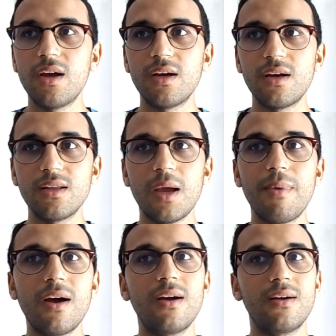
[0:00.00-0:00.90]
آه،
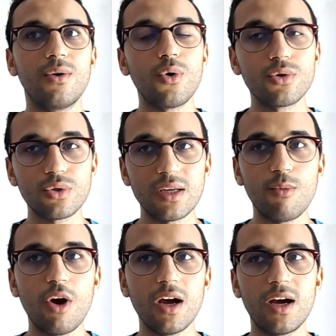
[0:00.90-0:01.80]
دابا خصوصا
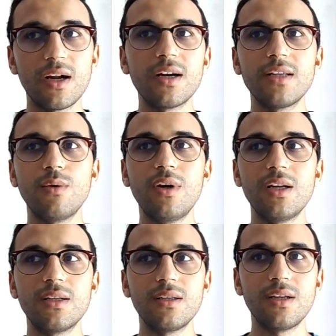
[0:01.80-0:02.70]
مؤخرا غادي نولي
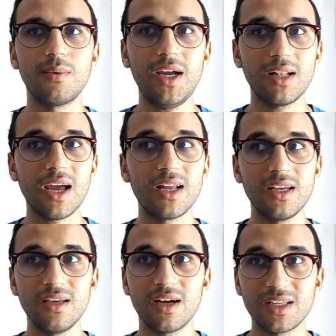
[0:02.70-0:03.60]
ندير واحد
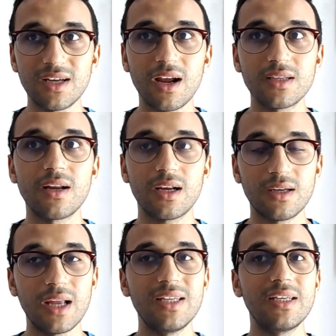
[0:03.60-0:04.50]
القضيه كثر كثر كثر
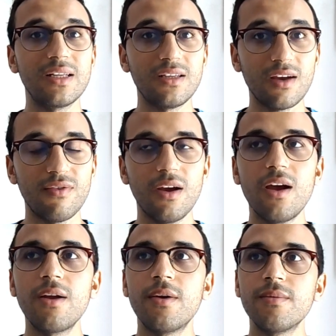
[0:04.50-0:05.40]
غادي نزيد نثيق
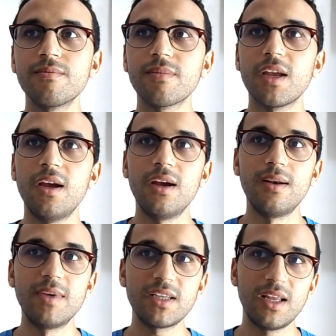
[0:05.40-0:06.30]
فيها
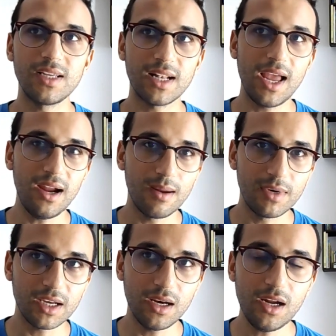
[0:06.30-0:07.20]
المساله ديال الاحلام
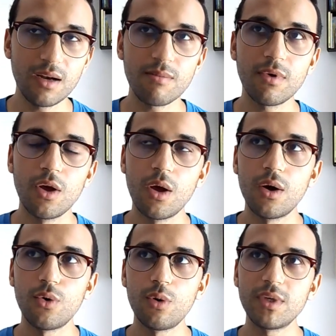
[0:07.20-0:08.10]
اللي كنحلم
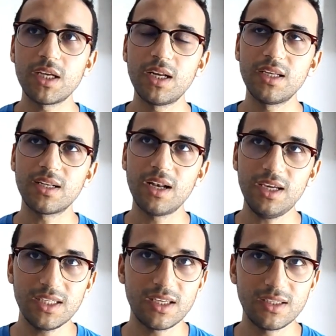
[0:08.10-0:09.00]
والمساله ديال
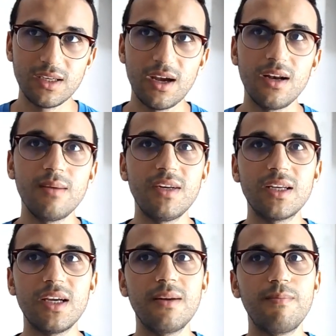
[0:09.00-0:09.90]
الاحساس ديالي ملي
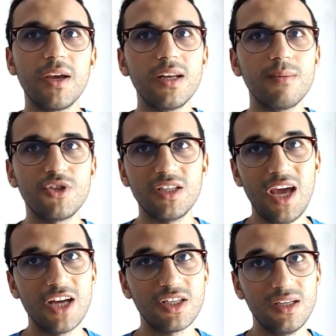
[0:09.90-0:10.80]
كينبئني بشي
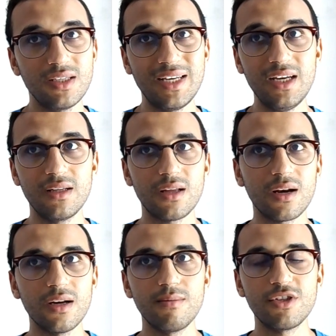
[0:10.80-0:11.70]
حاجه
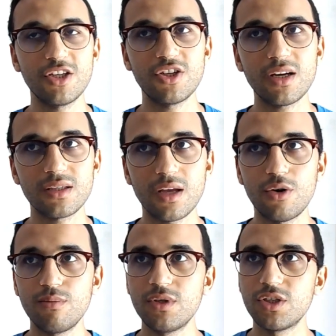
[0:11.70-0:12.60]
تيحضرني من شي شخص او
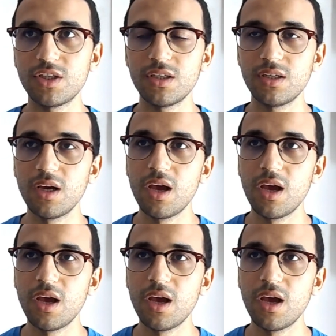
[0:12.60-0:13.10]
من شي